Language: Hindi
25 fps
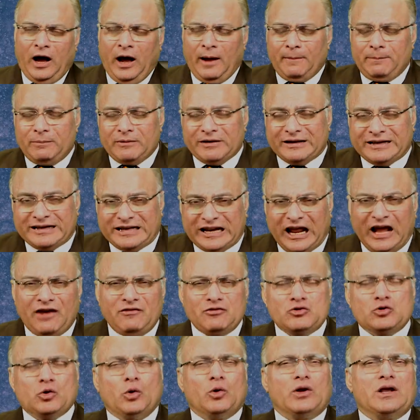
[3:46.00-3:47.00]
आप लाइव
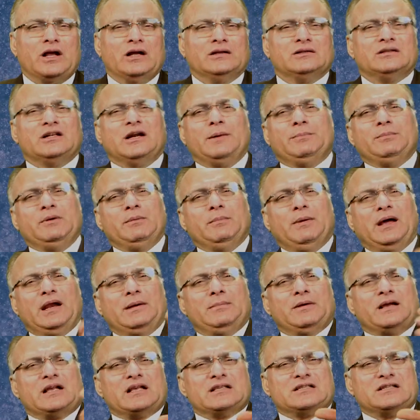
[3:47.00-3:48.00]
शो के अंदर अपने बारे
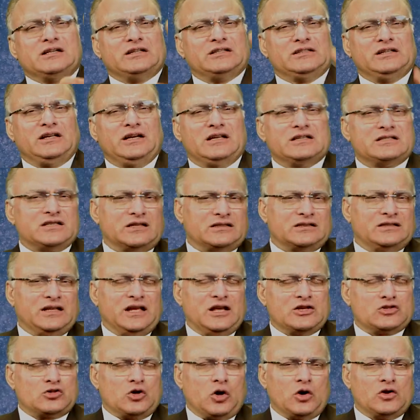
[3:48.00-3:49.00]
में कंसल्टेशन ले सकते
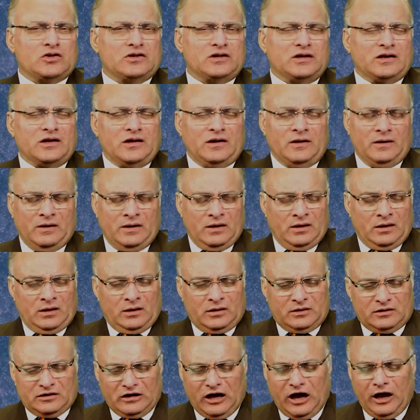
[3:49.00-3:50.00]
हैं एस्ट्रोलॉजी की
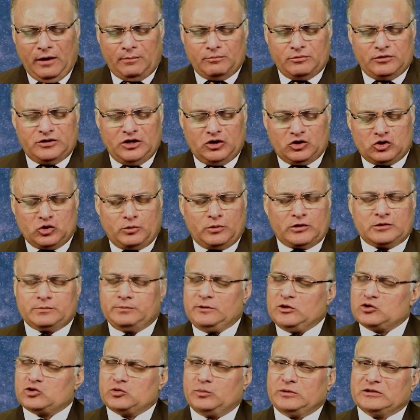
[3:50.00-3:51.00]
नाम डेट ऑफ बर्थ
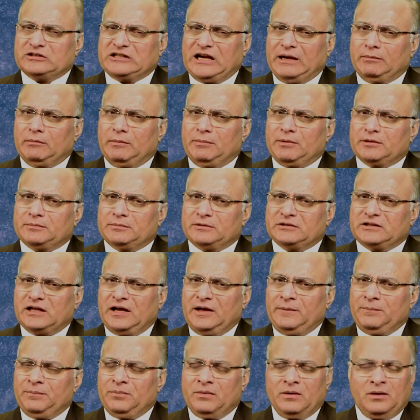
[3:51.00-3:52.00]
प्लेस ऑफ बर्थ टाइम ऑफ बर्थ
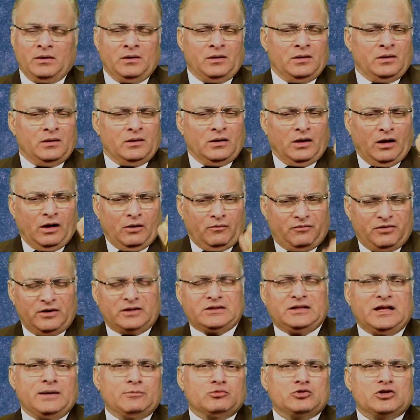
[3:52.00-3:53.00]
बताएं फिर
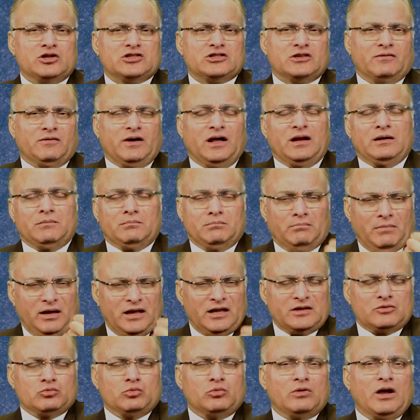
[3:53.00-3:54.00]
दे मुझे सवाल
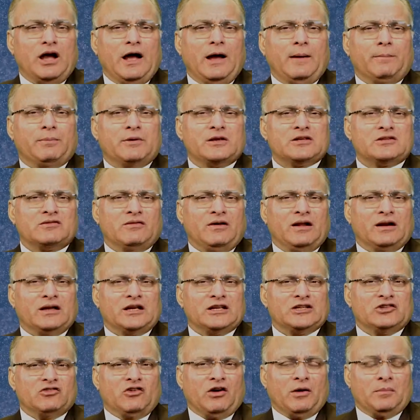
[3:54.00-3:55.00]
मैं दूंगा आपके सवाल
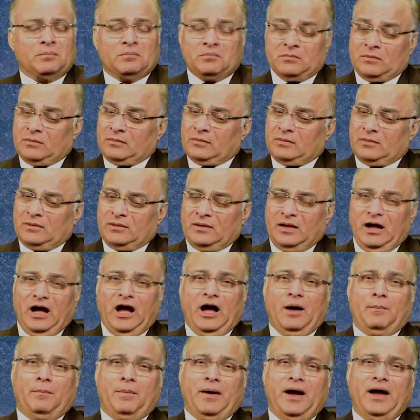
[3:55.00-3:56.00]
का जवाब
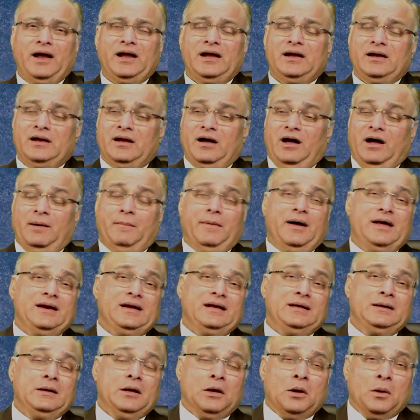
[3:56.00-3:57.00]
आप आए
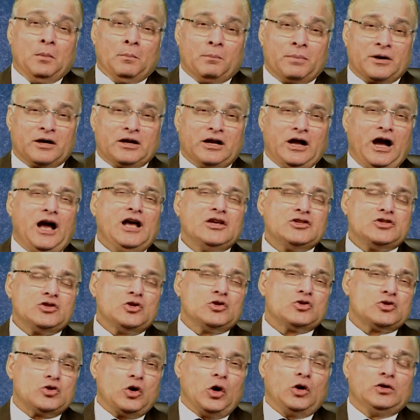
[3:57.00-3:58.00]
हमारी प्रकाश
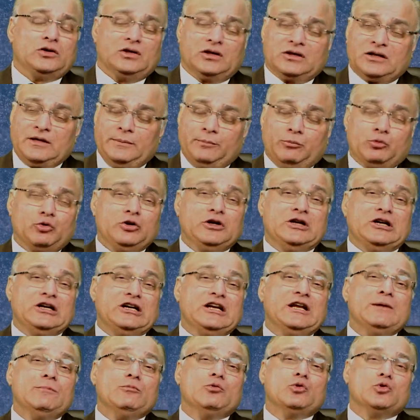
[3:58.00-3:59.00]
एस्ट्रोलॉजर की पूरी
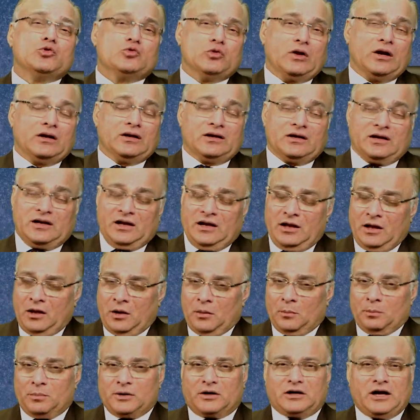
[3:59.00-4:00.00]
टीम को ज्वाइन करें
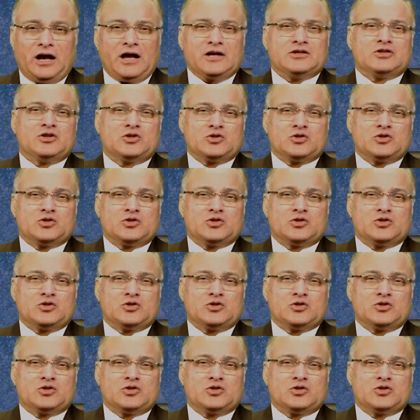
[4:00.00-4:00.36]
प्रकाश